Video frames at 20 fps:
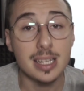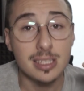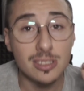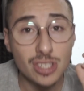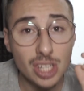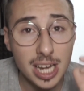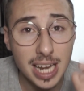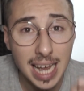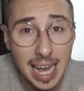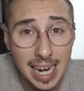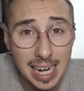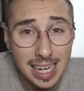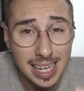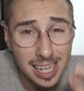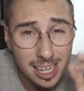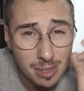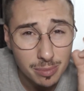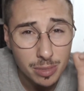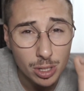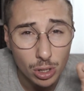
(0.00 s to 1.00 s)
c'è
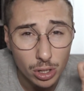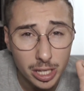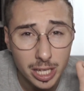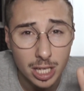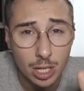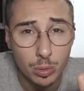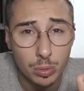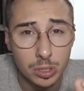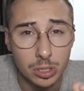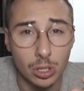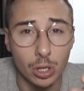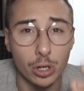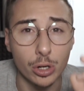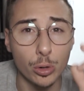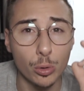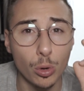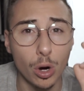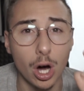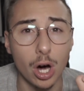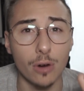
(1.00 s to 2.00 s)
anche il mio liquido, il
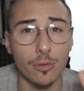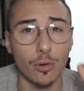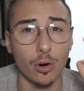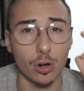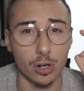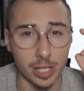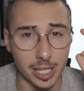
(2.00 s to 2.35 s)
nuovo